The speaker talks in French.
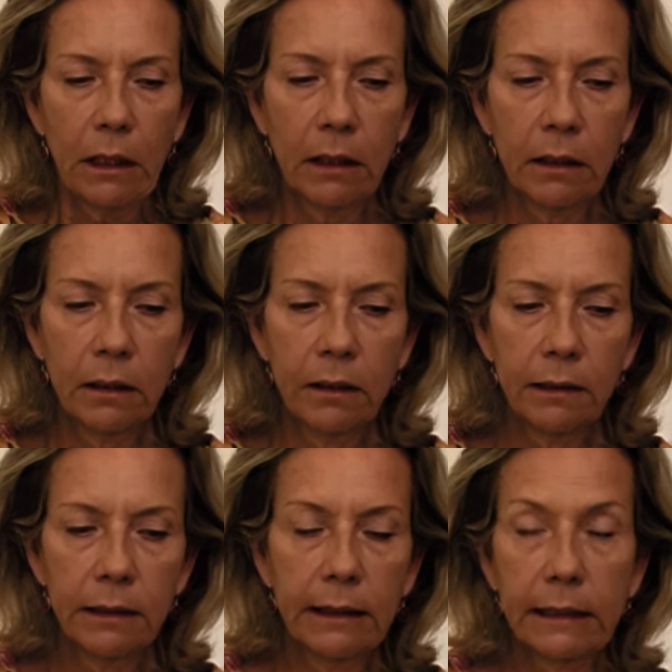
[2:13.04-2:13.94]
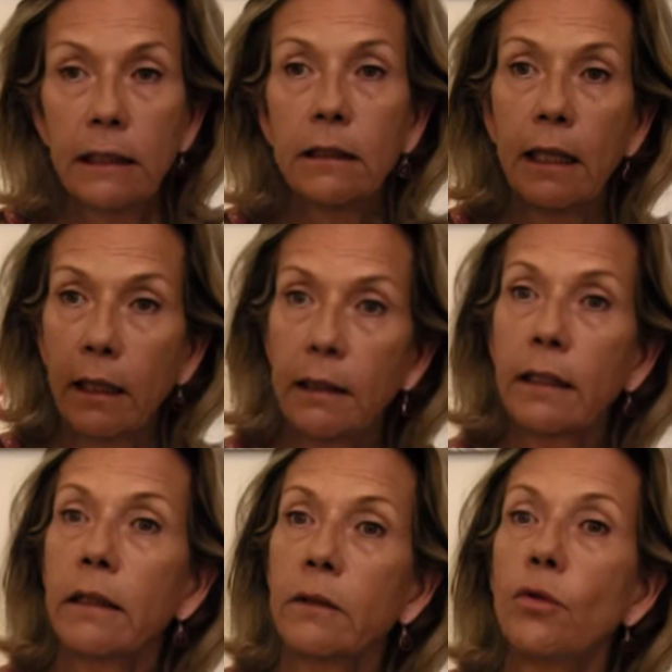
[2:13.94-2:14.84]
Euh, c'est-à-dire
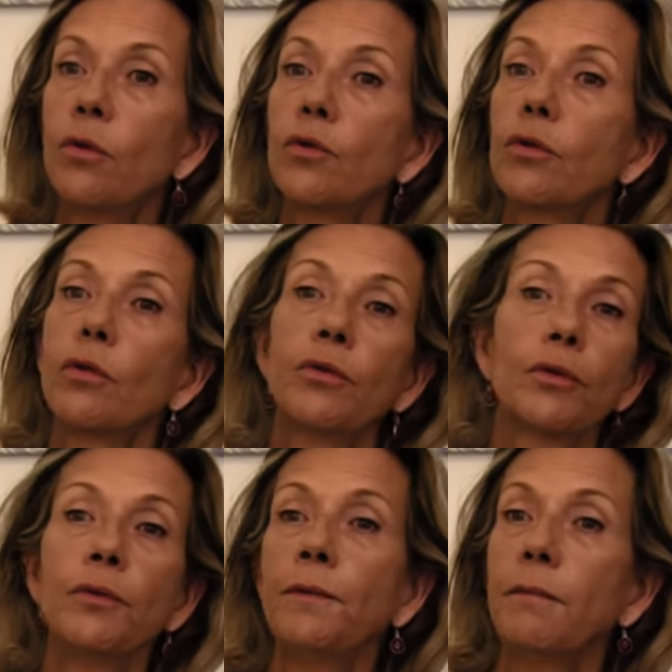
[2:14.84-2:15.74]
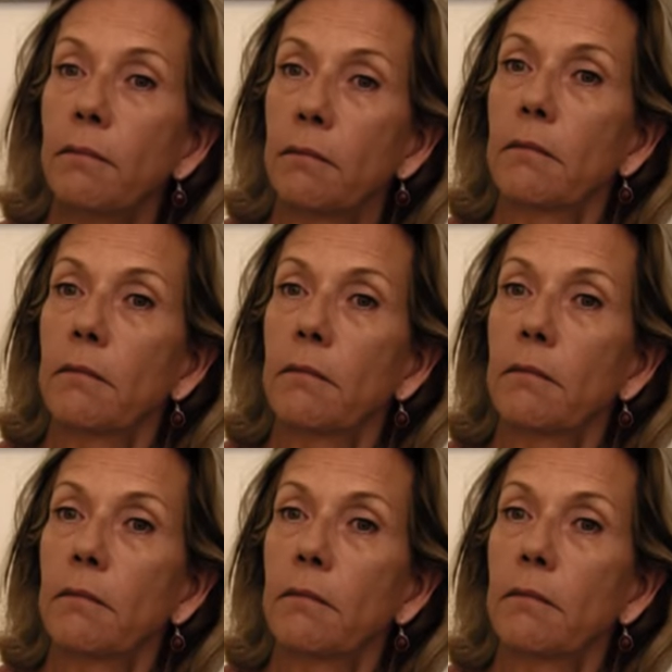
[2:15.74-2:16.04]
derrière nos constructions,